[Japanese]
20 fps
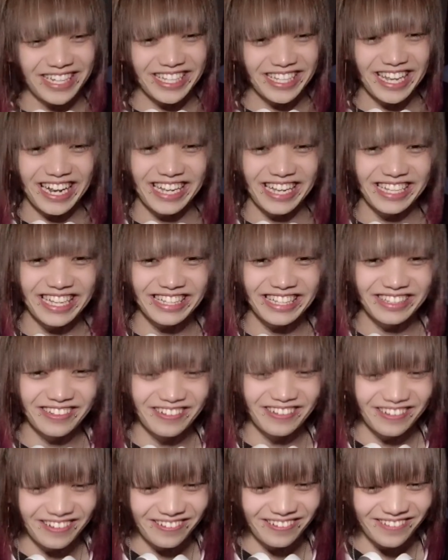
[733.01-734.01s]
きたらいいな
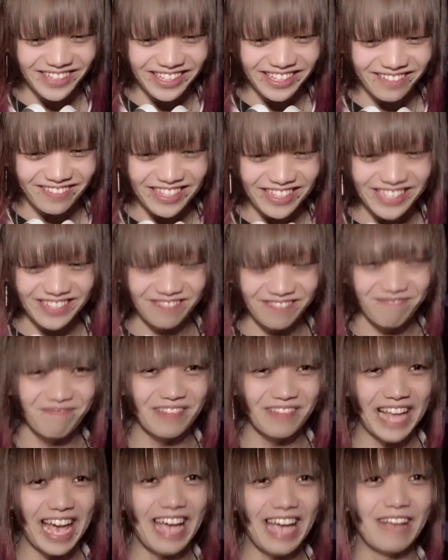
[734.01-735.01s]
と思ってます。
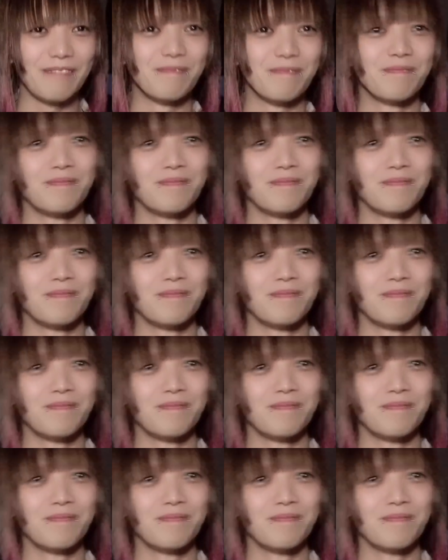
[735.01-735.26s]
はい、